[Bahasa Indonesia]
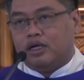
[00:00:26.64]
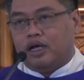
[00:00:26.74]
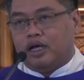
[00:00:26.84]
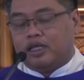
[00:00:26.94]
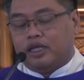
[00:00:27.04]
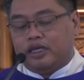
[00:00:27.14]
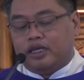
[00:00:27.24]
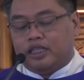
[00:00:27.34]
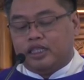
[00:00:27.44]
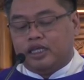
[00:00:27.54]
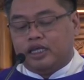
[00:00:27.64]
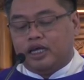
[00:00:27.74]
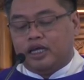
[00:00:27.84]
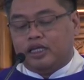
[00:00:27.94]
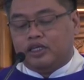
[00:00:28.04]
Akhirnya
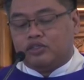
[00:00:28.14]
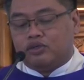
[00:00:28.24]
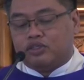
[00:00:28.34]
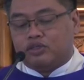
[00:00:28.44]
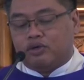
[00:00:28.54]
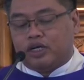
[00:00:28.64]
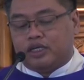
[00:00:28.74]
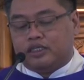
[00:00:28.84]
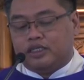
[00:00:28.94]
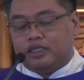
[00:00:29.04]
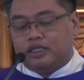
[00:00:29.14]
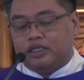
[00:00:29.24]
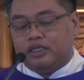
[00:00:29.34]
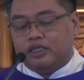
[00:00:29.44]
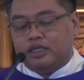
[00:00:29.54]
tinggallah Yesus seorang
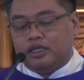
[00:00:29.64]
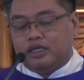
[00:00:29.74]
diri